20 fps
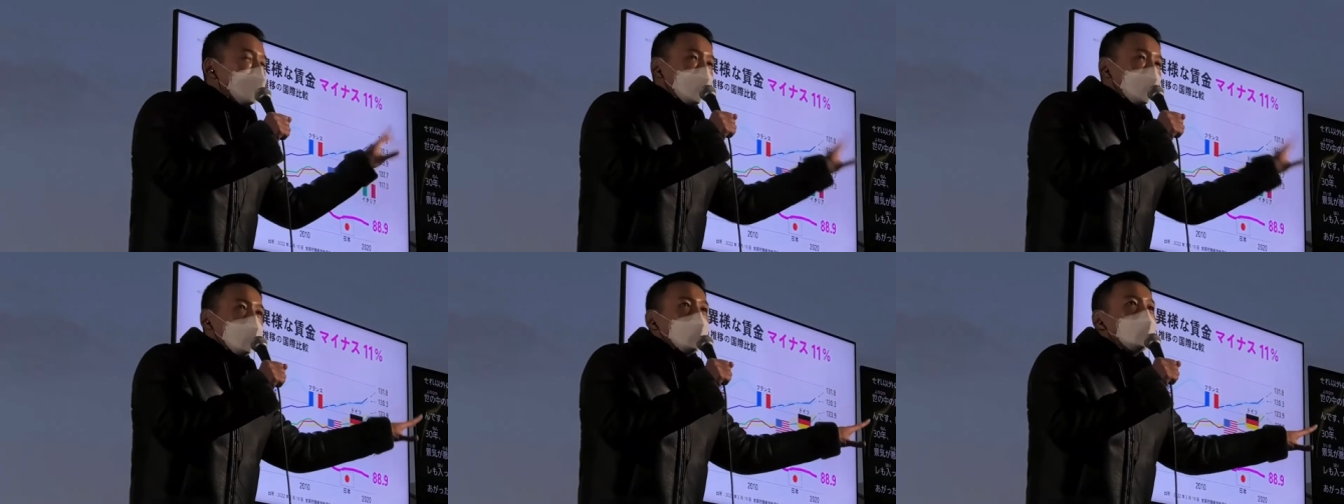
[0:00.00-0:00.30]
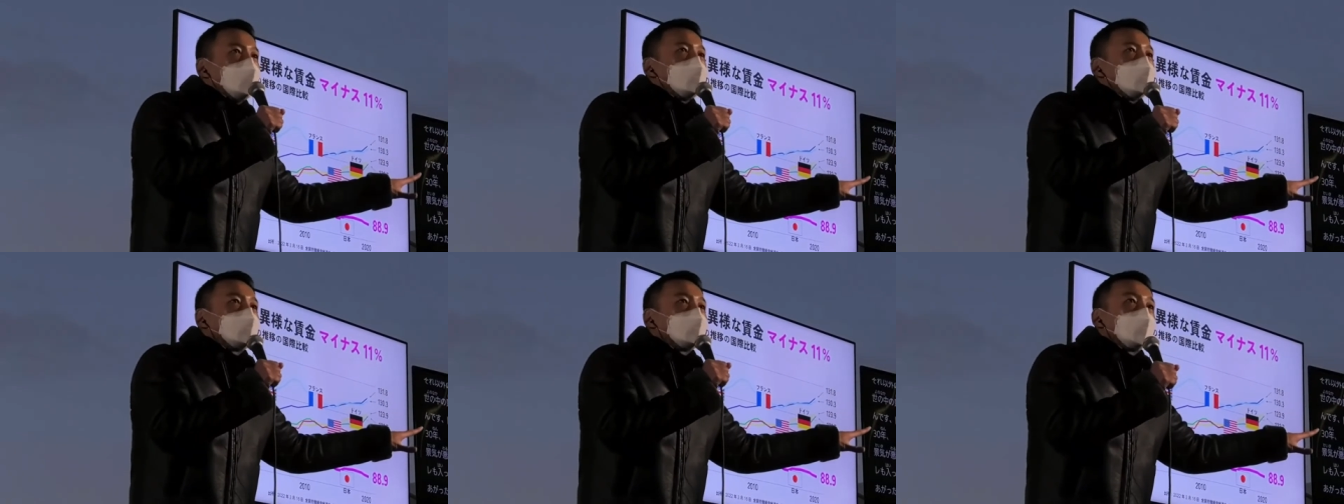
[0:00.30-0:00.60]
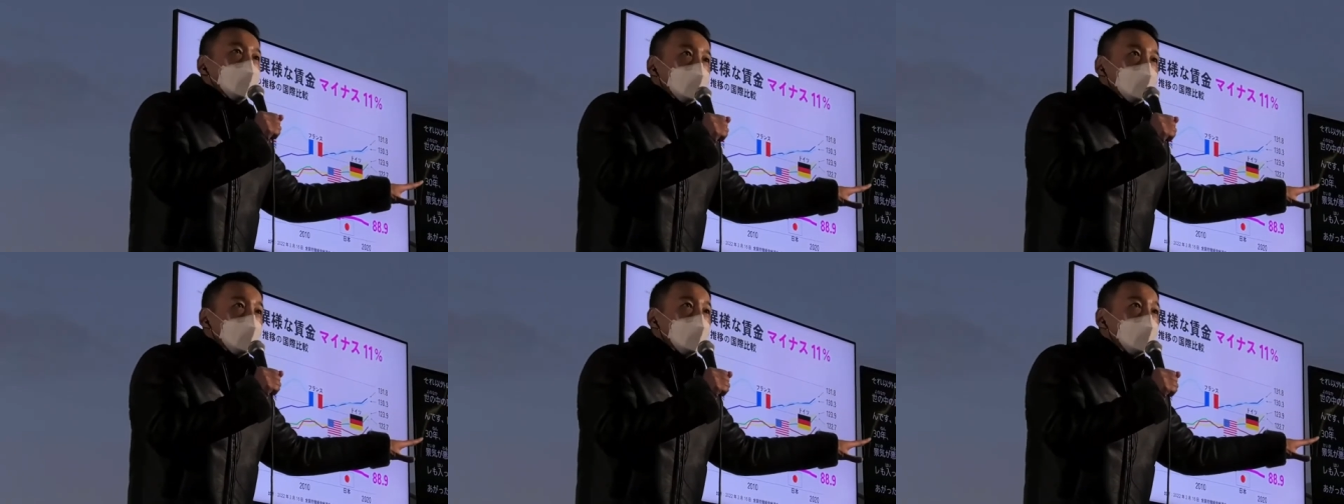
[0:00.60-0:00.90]
回し続け
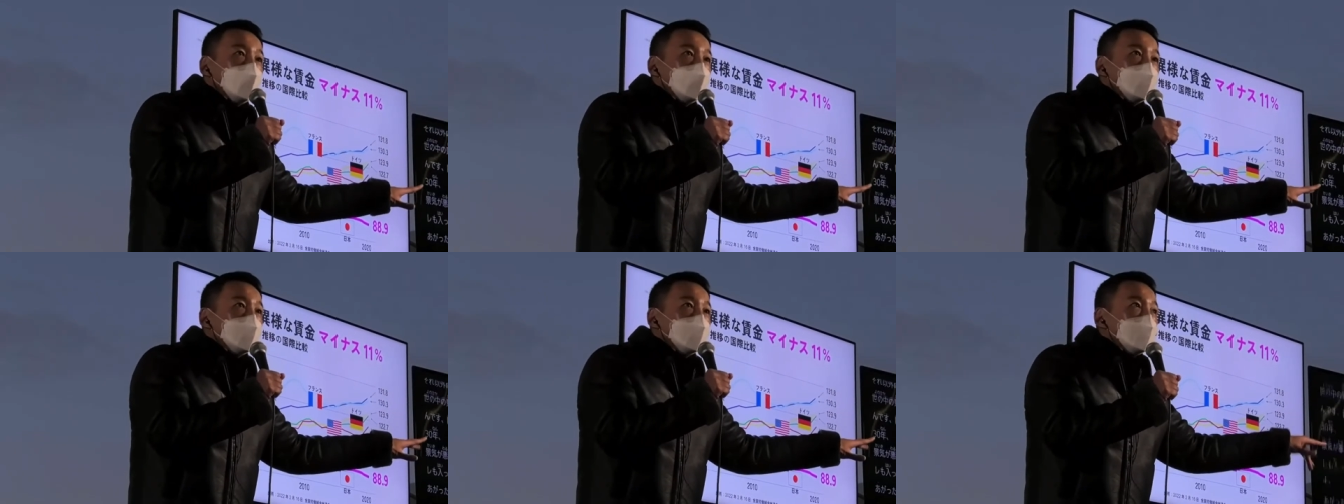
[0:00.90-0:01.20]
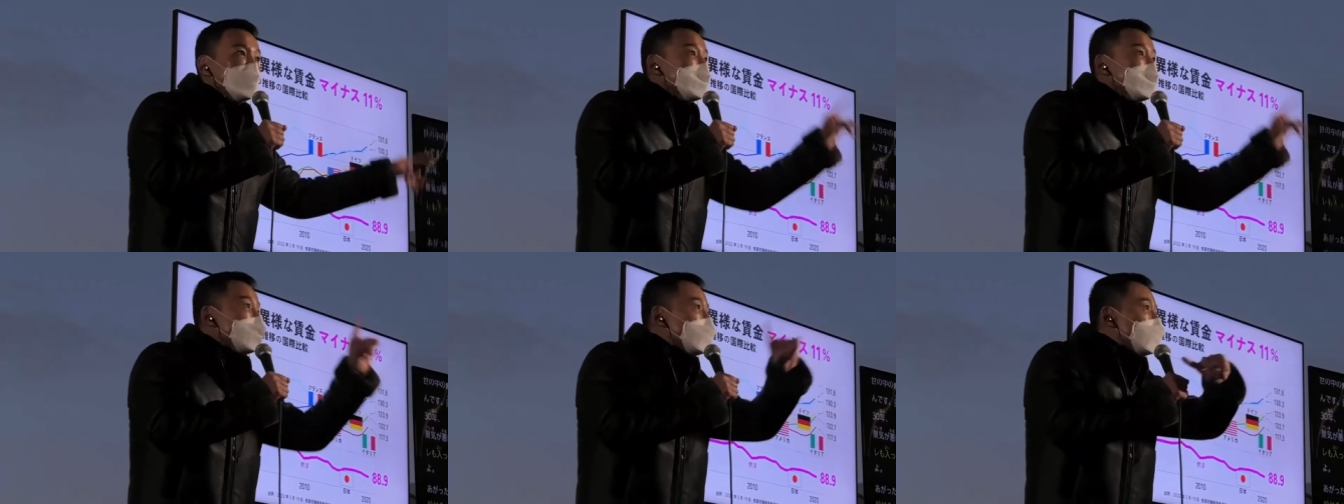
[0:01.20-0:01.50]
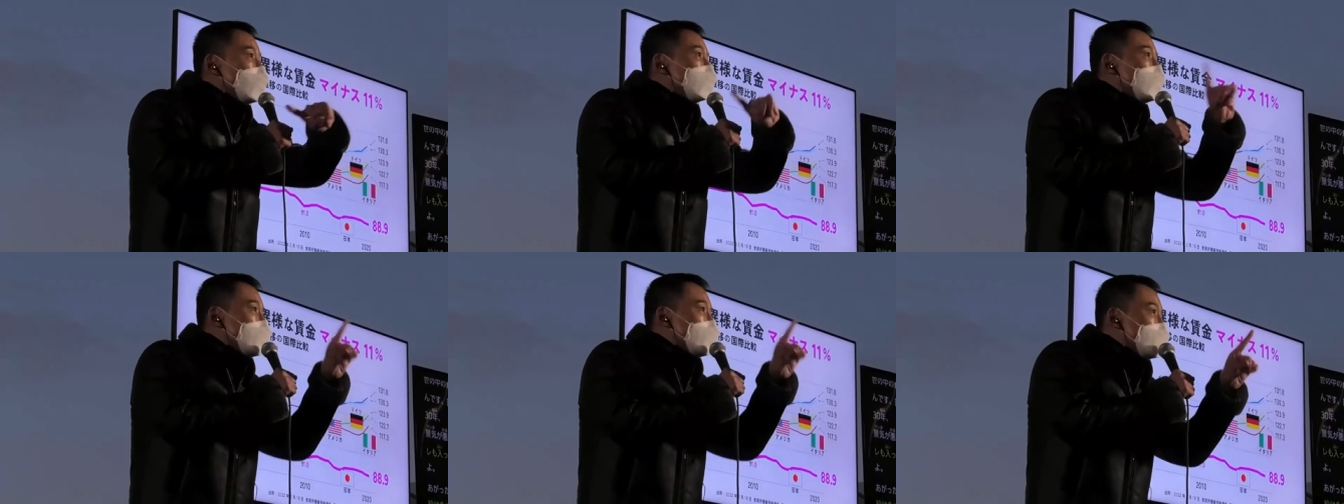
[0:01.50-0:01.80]
た結果こうなったけ
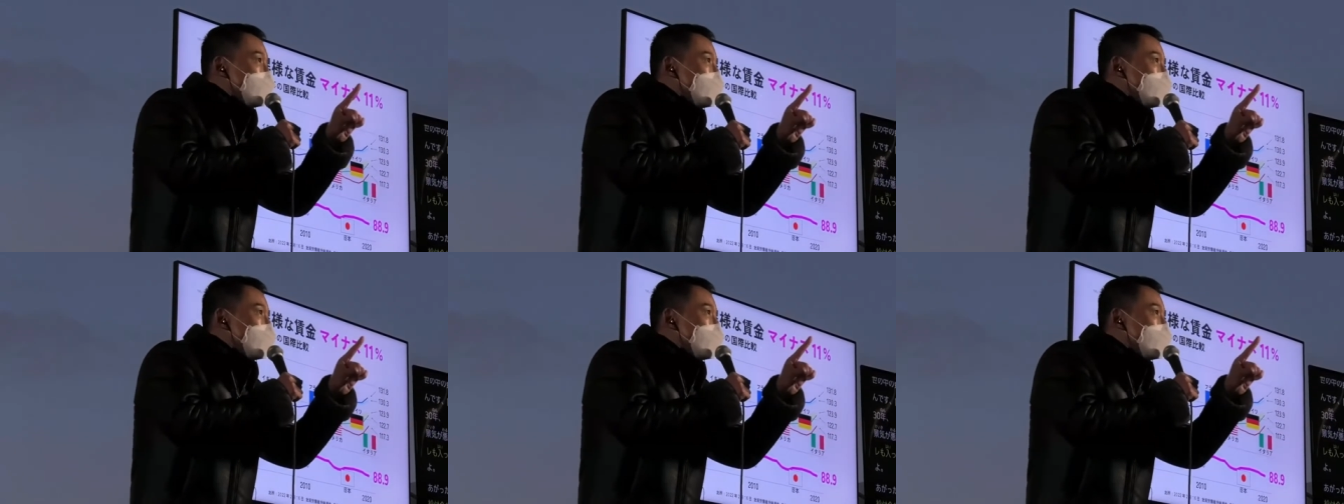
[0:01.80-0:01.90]
ど